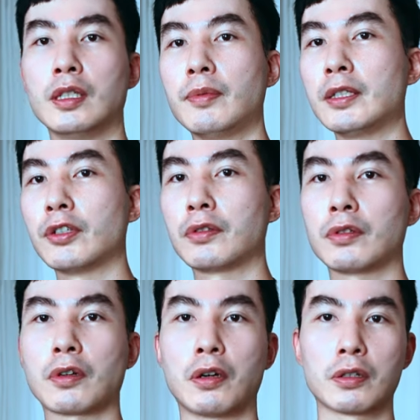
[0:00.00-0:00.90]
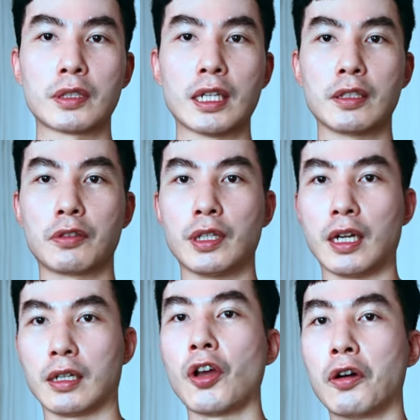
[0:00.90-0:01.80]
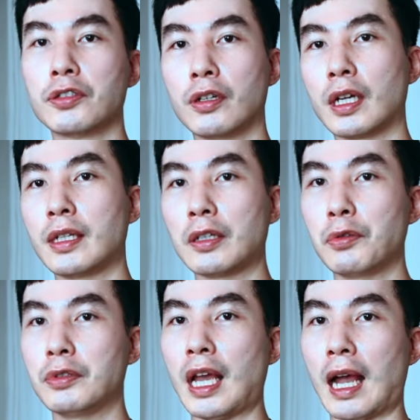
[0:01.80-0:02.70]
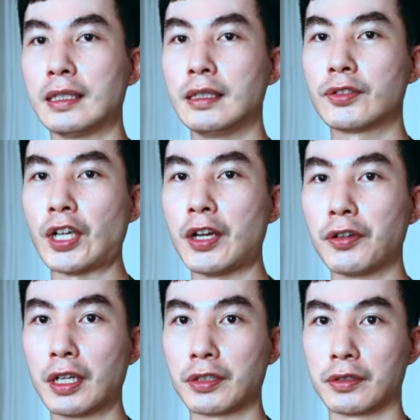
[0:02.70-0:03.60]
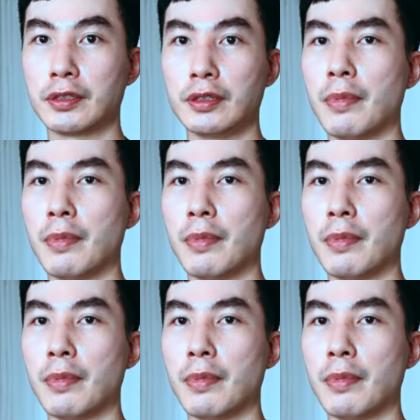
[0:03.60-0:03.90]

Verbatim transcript: 일반적으로 걸어 다니거나 격렬한 행동이 아닌 촬영에서는